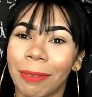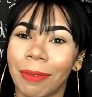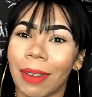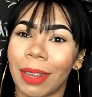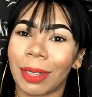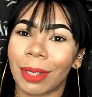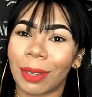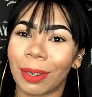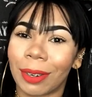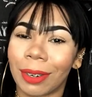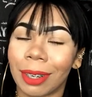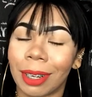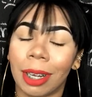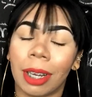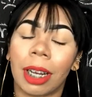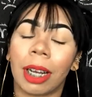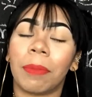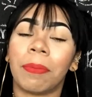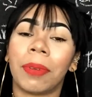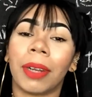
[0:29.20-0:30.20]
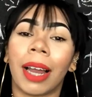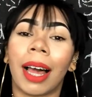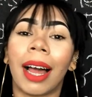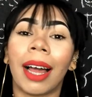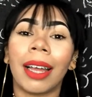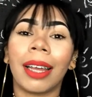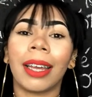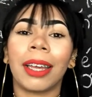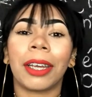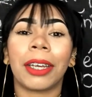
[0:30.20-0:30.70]
eu faço cronograma
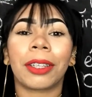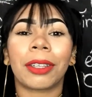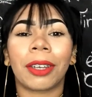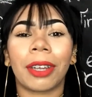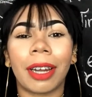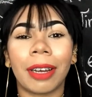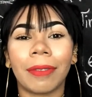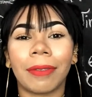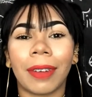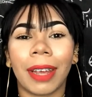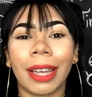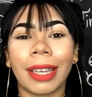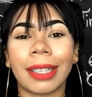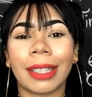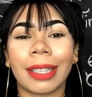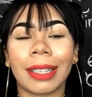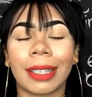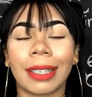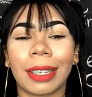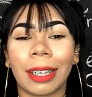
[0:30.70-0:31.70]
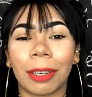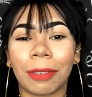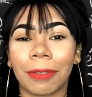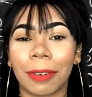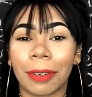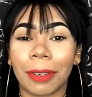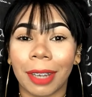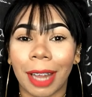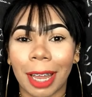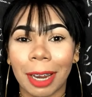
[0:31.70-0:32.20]
capilar, e toda vez que eu
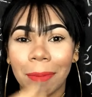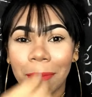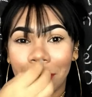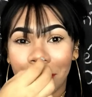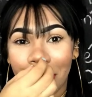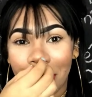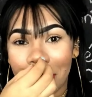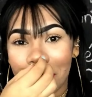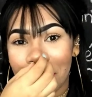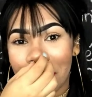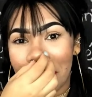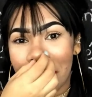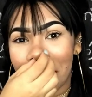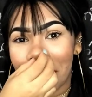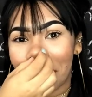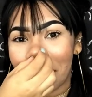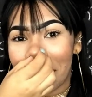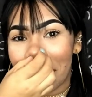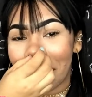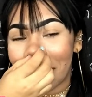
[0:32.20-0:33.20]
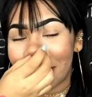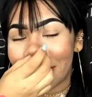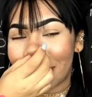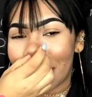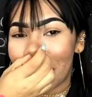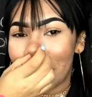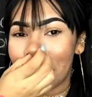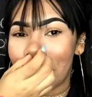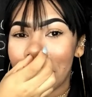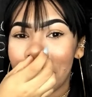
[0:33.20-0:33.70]
vou cuidar do meu cabelo, eu
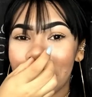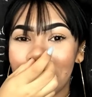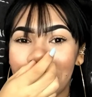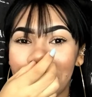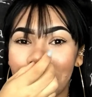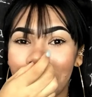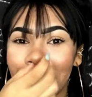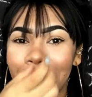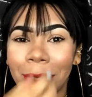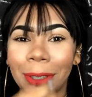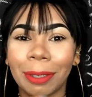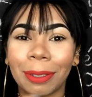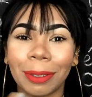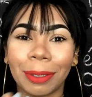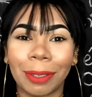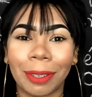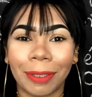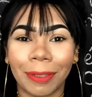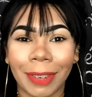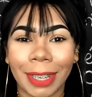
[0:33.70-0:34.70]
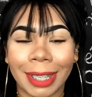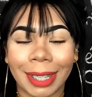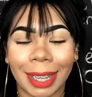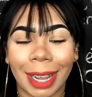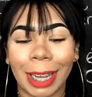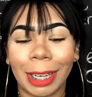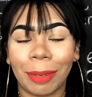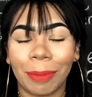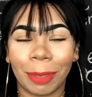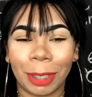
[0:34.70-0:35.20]
sempre cuido junto com
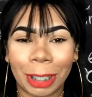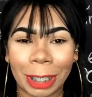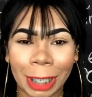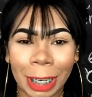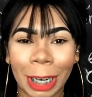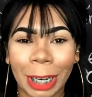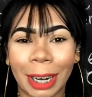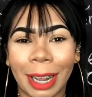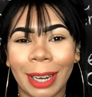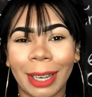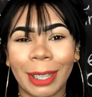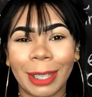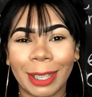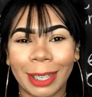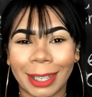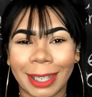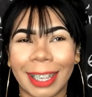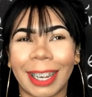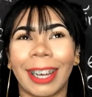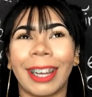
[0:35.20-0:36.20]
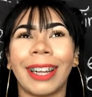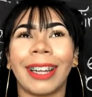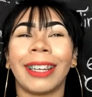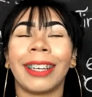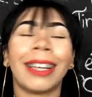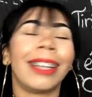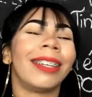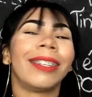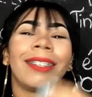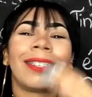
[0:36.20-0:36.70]
vocês, mostrando lá nos,
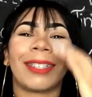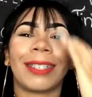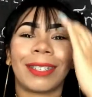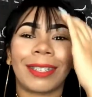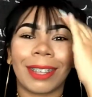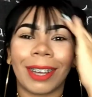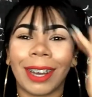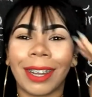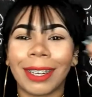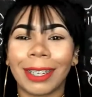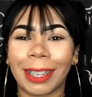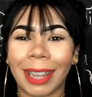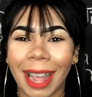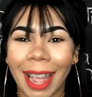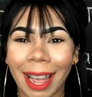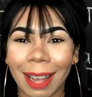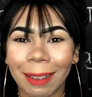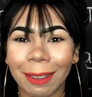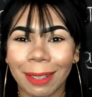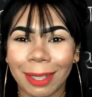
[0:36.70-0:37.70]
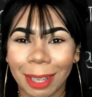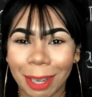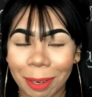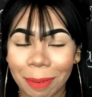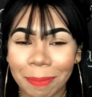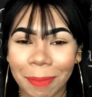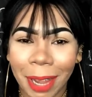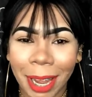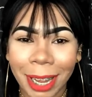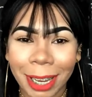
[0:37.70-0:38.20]
nos stories, realzão
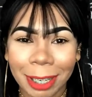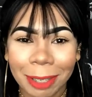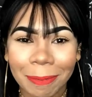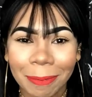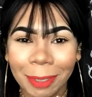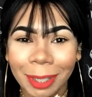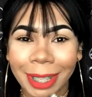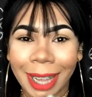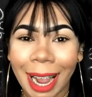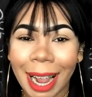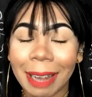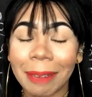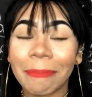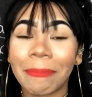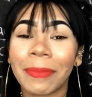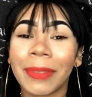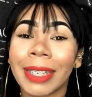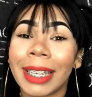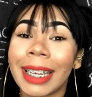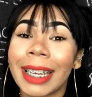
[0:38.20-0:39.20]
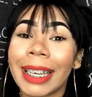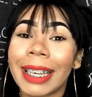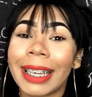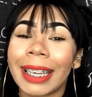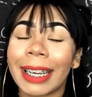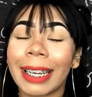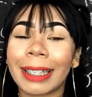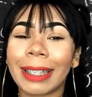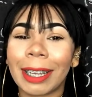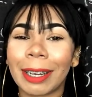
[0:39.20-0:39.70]
mesmo, tá?
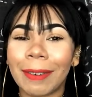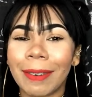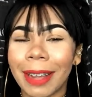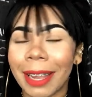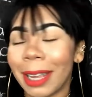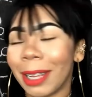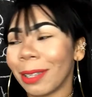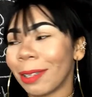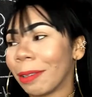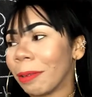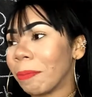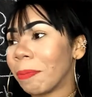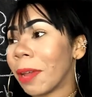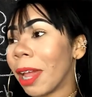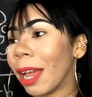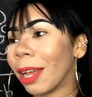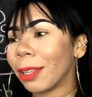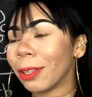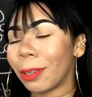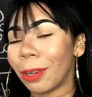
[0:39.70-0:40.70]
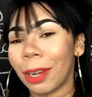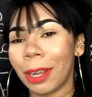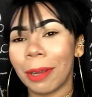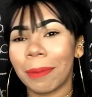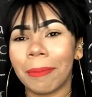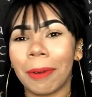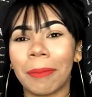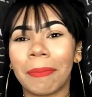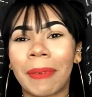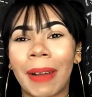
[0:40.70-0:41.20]
Então é isso, perdoe
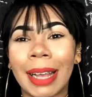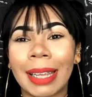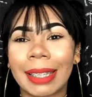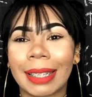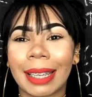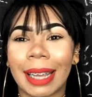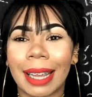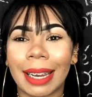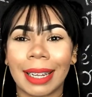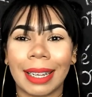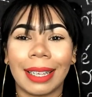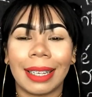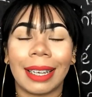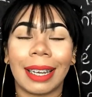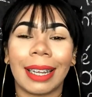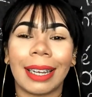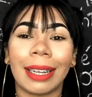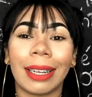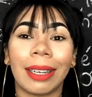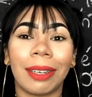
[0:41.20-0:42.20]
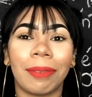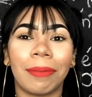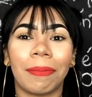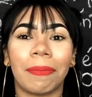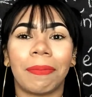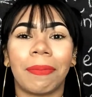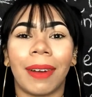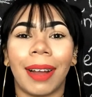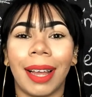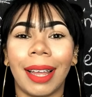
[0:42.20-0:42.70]
o meu passarinho, que ele não
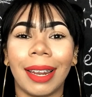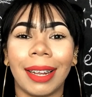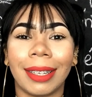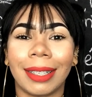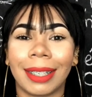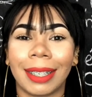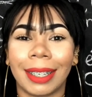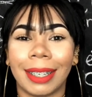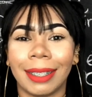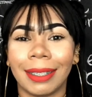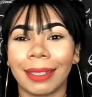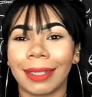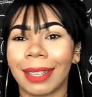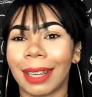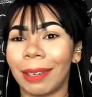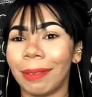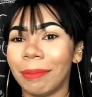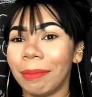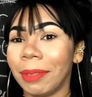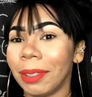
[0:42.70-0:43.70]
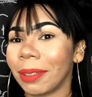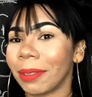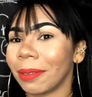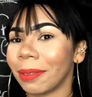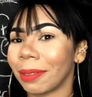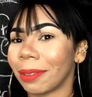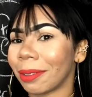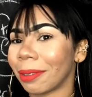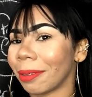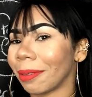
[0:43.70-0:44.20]
para de cantar um
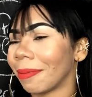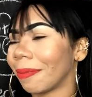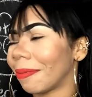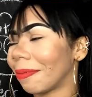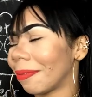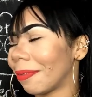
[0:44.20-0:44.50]
minuto.